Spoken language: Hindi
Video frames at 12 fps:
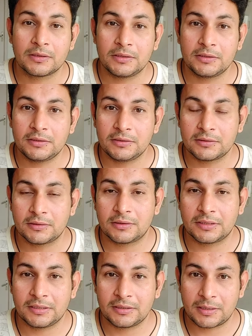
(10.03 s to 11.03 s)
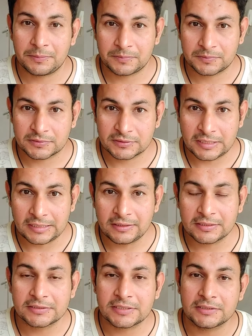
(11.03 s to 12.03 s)
कि अगर आप
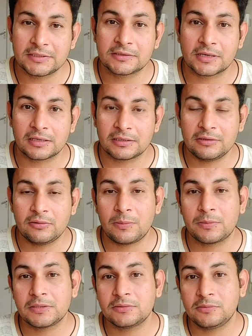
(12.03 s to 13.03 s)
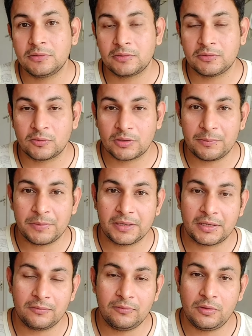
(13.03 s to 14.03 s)
स्ट्रेंथ एक्सरसाइजेज करते हैं तो आपका जो योगा
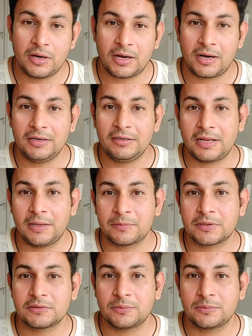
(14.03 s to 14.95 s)
मैट है वो हार्ड टाइप का